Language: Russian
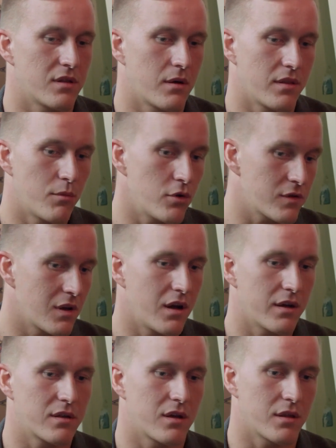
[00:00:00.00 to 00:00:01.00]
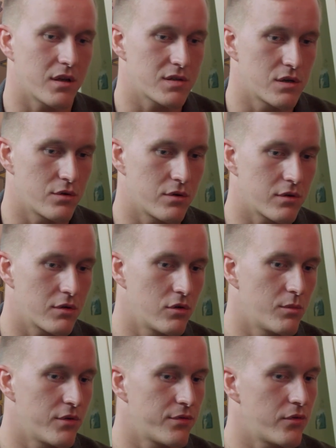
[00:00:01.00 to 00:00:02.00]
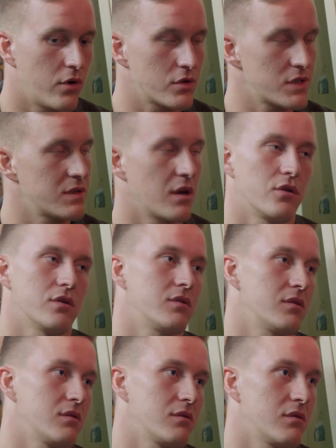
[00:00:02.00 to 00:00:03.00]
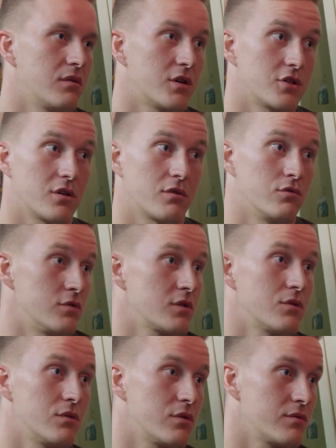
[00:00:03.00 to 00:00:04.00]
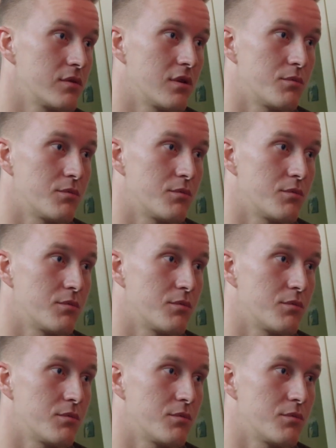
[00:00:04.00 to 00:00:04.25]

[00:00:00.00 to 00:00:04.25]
На мой взгляд, канадский уровень клубов отстает даже от курского уровня.